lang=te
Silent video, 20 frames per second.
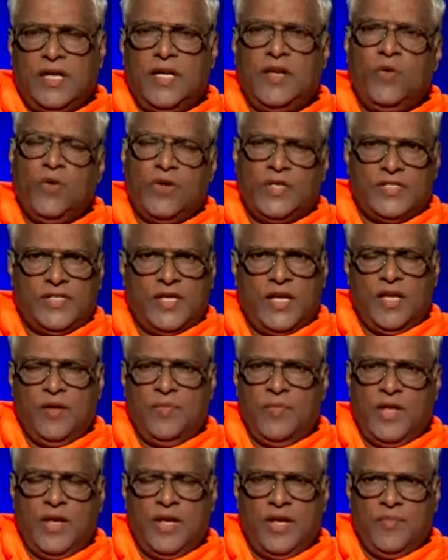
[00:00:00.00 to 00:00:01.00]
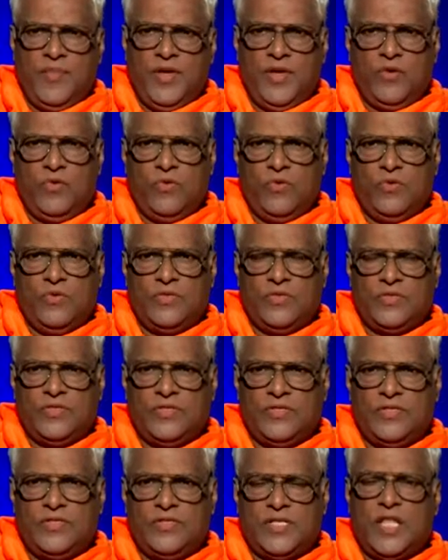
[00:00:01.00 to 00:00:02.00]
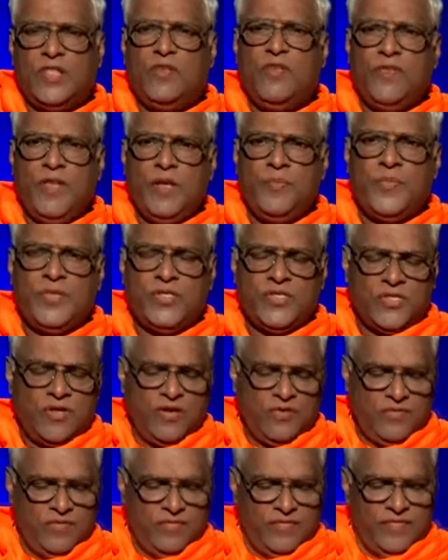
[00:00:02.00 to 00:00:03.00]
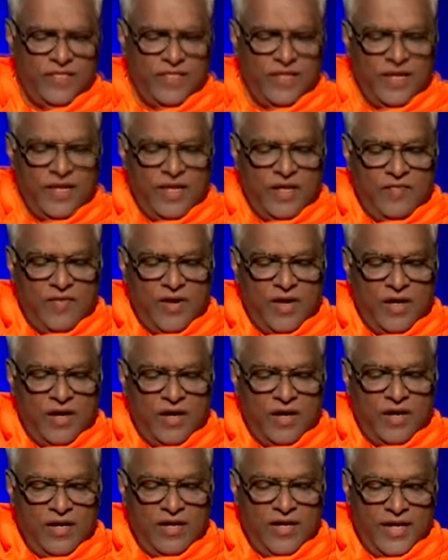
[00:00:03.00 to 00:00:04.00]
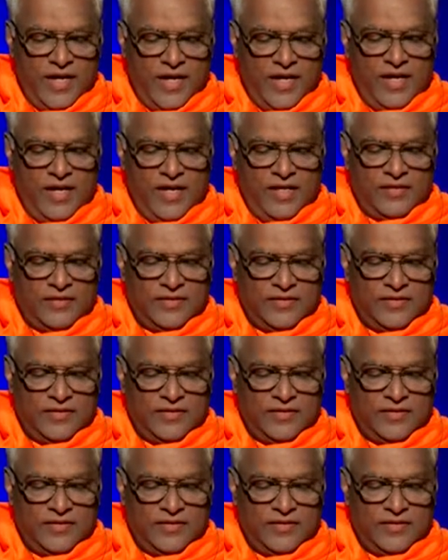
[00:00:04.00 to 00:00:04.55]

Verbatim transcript: దాన్ని ఒకసారి మళ్ళా మీకు చదివి వినిపిస్తాను తెల్లవారాగనే